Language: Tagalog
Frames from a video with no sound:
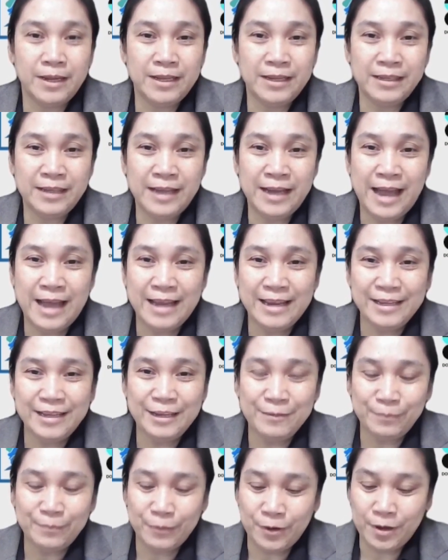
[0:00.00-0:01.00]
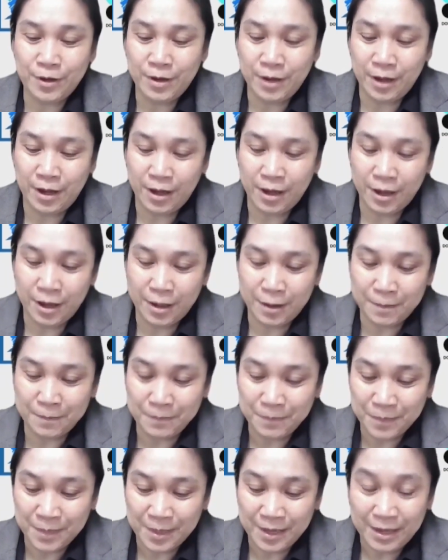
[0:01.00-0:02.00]
Magandang tanghali din po
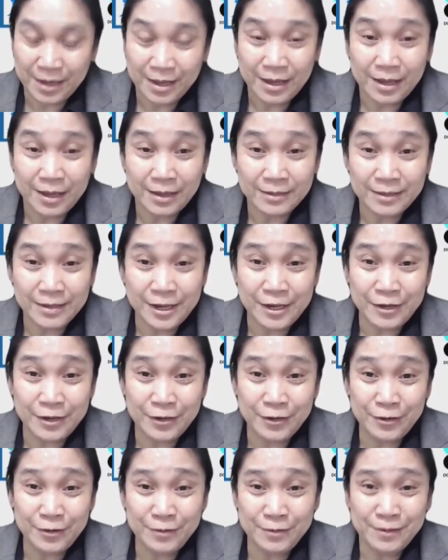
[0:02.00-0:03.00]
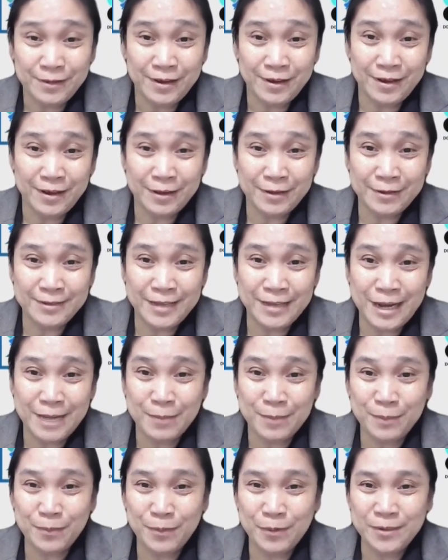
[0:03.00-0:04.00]
um, sa inyo. Uh,
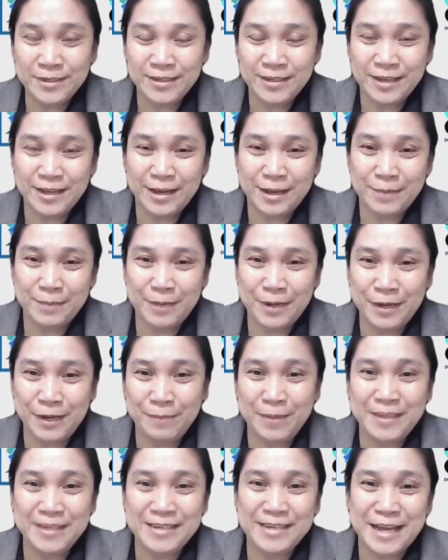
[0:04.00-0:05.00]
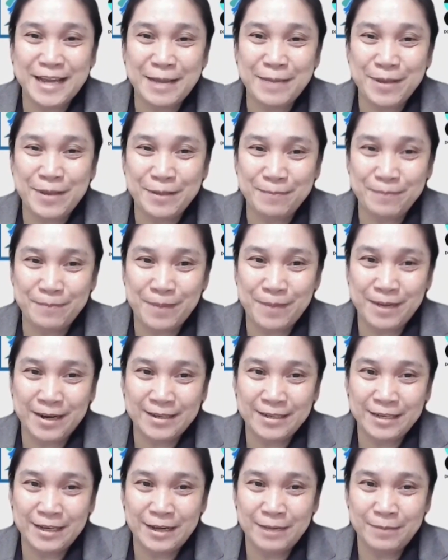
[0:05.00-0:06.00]
salamat po sa pag-imbita sa amin
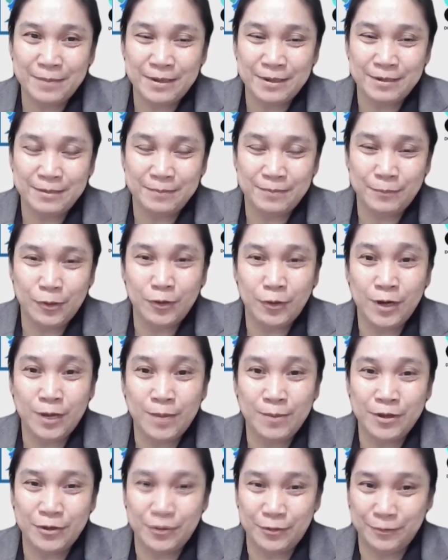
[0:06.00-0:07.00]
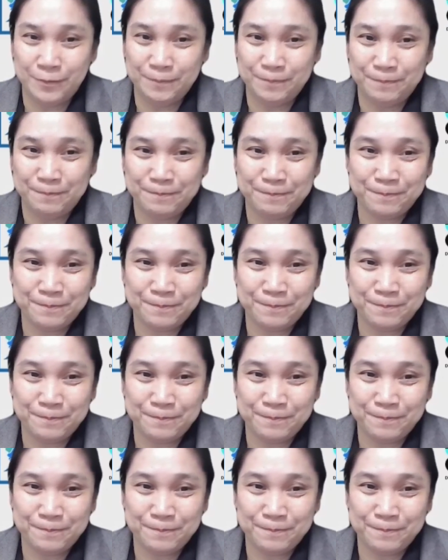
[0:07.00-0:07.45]
para sa programa niyo.